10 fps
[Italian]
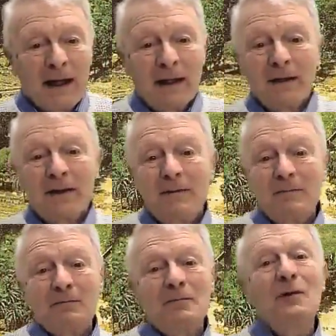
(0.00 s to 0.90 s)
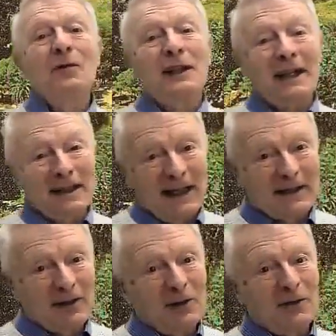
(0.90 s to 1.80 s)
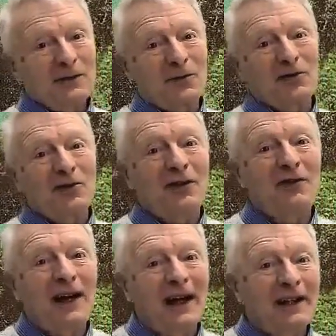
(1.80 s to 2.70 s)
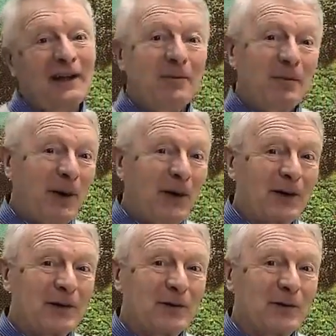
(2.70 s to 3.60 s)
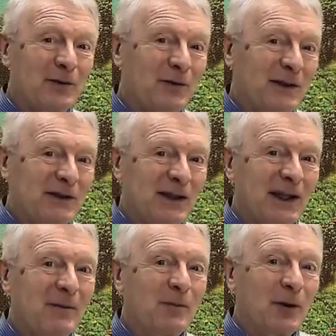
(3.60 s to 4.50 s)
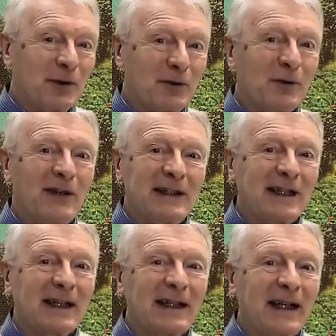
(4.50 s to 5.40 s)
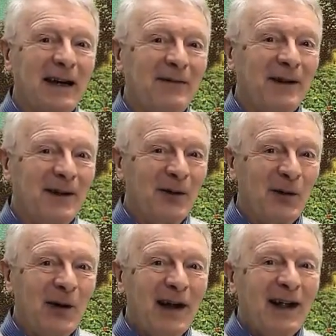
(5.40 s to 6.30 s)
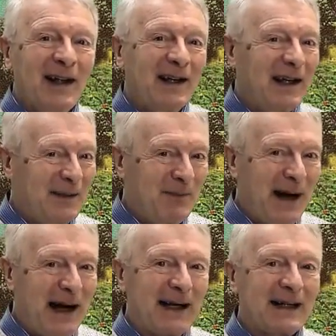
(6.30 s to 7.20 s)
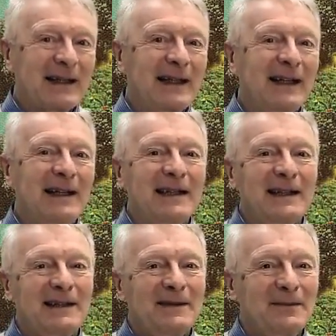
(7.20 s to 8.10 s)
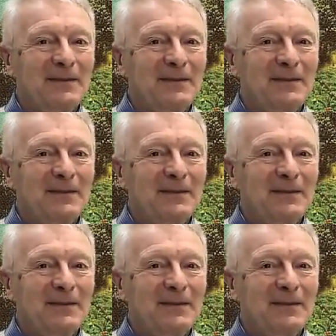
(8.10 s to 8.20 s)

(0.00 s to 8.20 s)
Eh, notate anche dove sorgeva il porto, dove c'era il porto, dove attraccavano eh, le barche